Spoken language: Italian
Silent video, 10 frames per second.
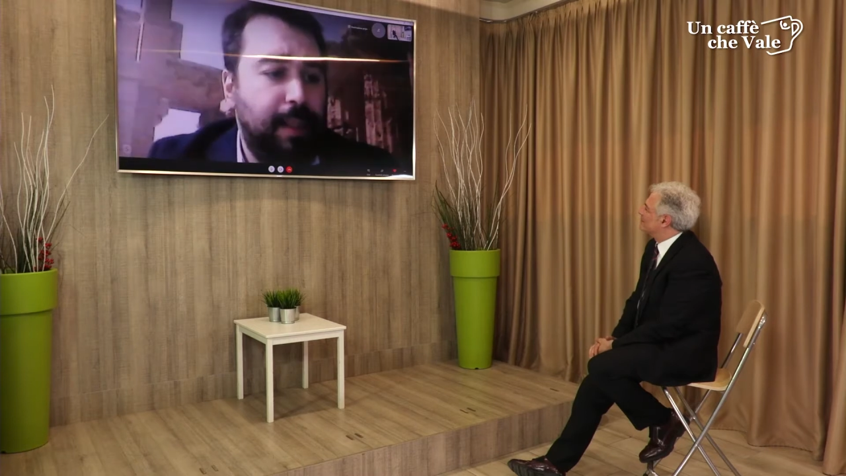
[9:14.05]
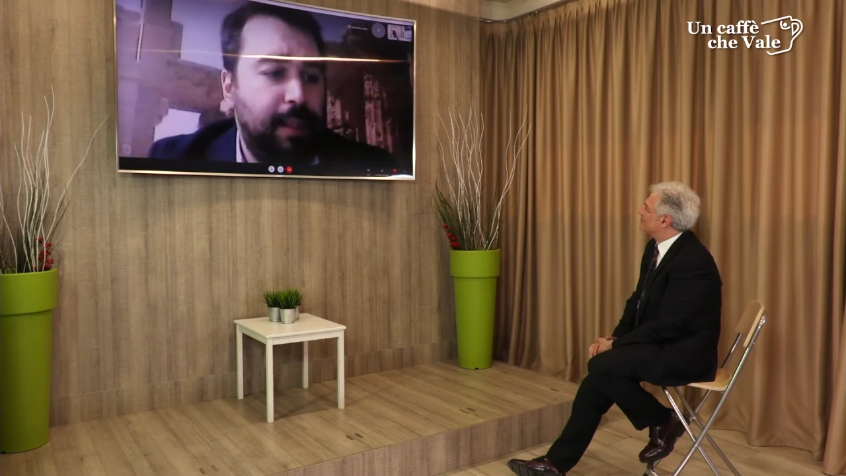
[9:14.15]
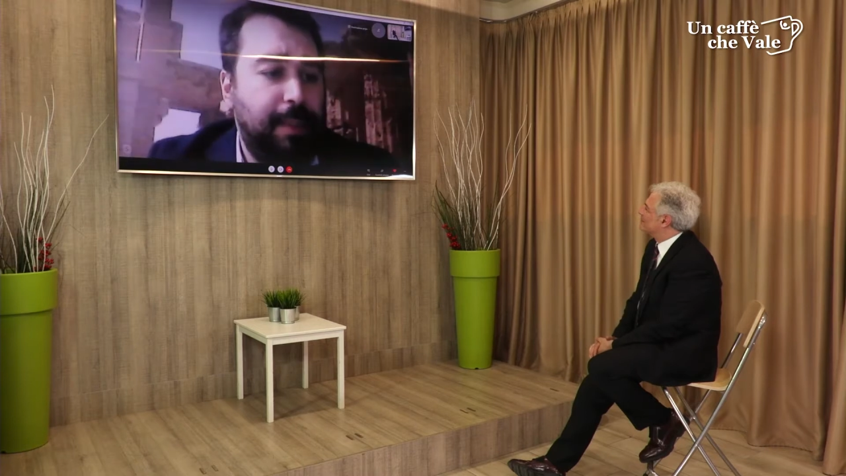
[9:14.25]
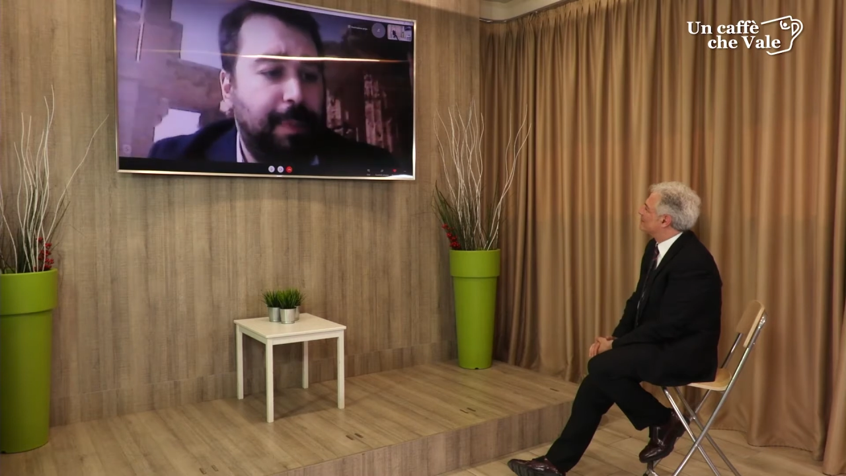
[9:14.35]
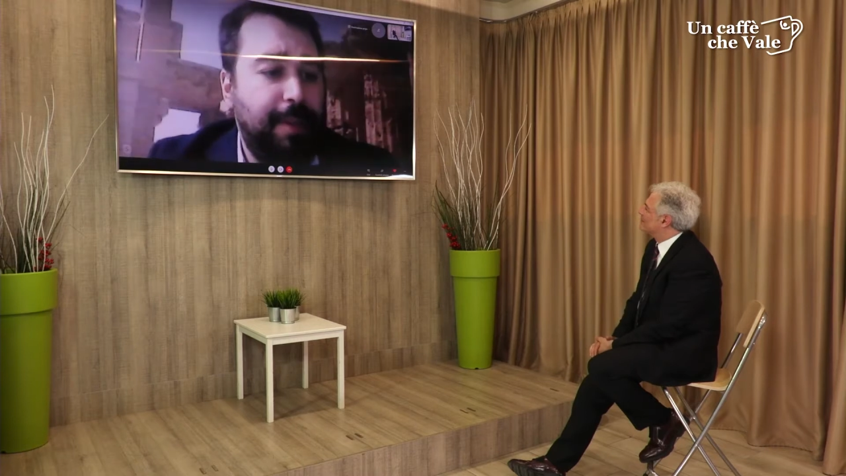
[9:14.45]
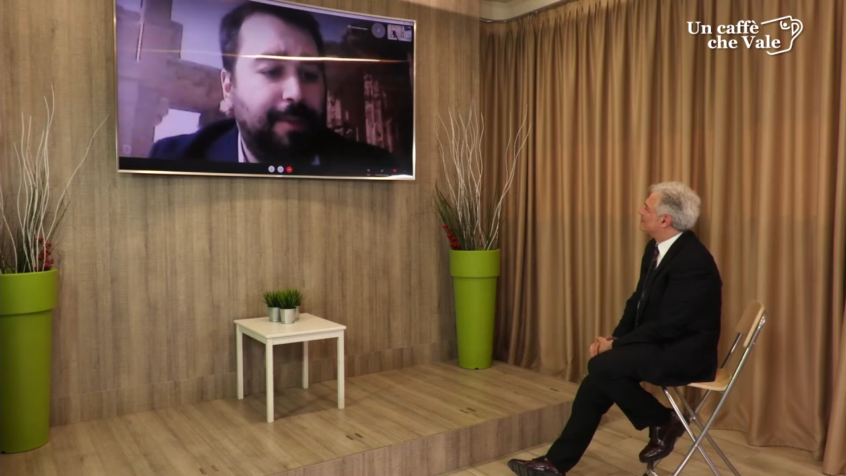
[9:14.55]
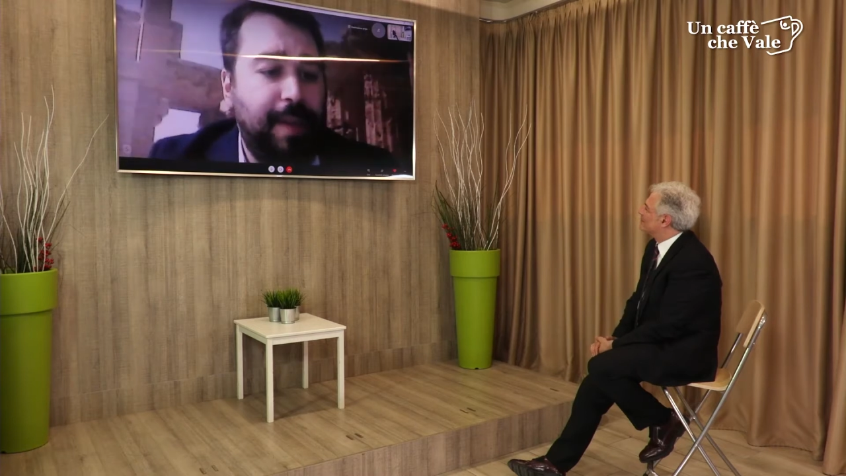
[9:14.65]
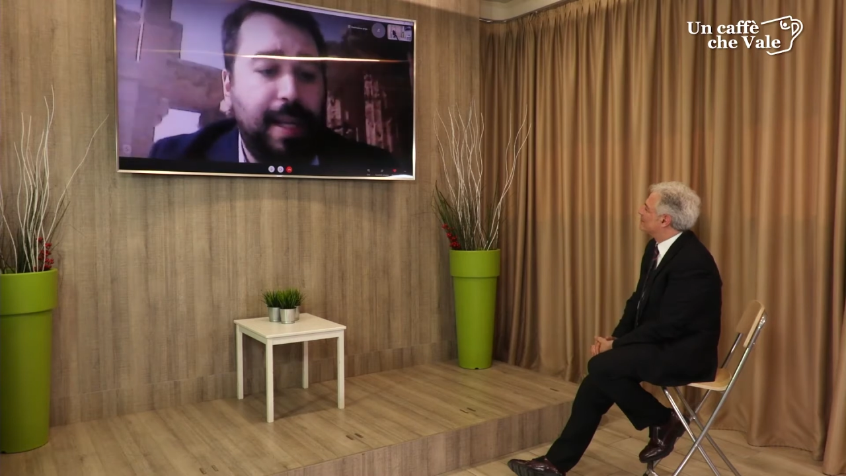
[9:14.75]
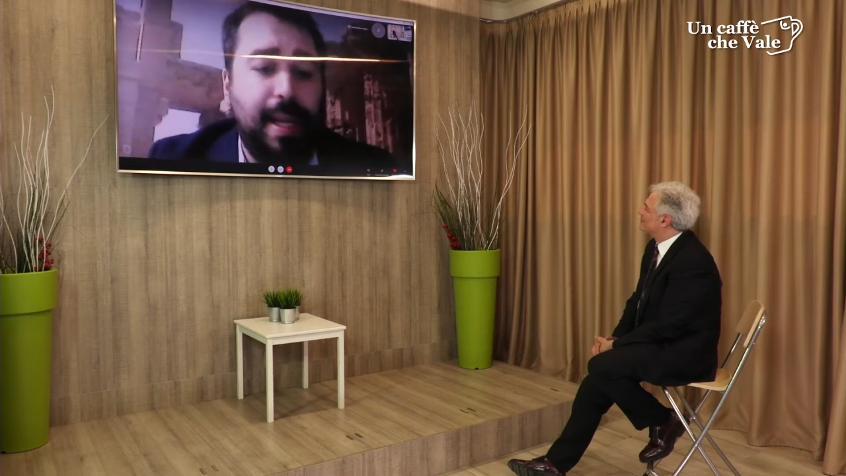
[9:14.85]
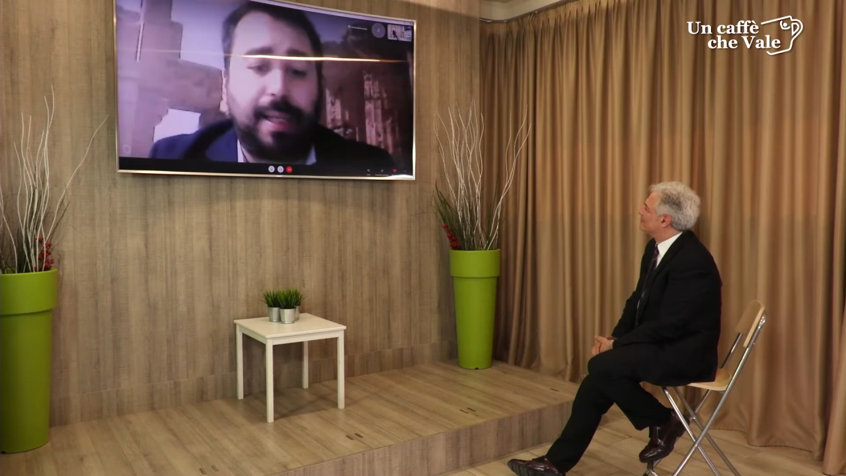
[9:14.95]
di
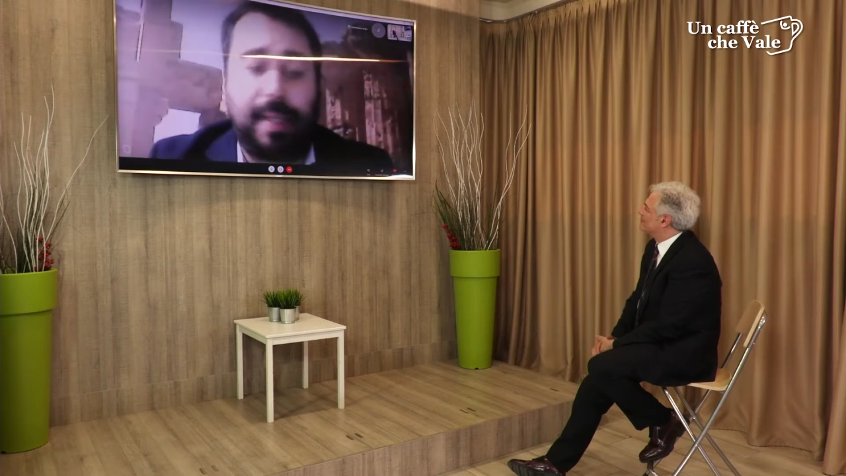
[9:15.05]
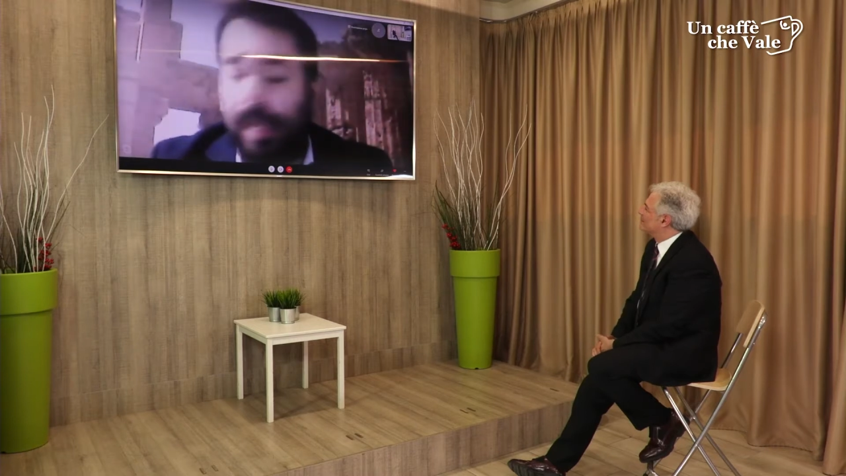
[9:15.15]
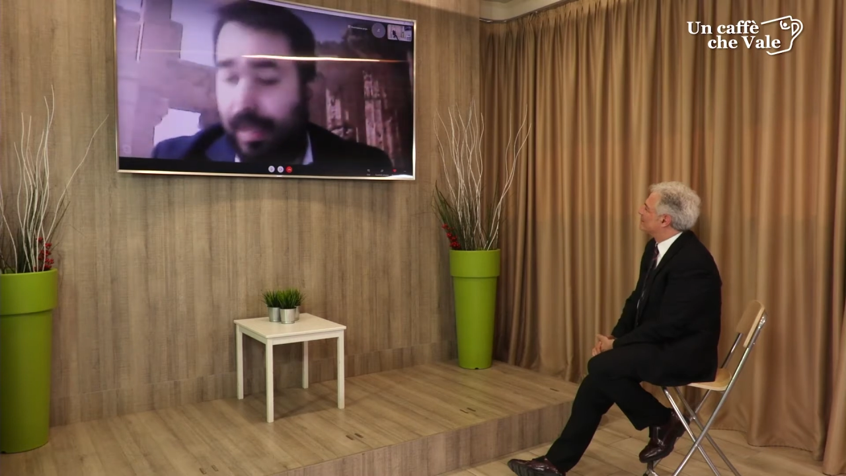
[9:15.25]
periferia che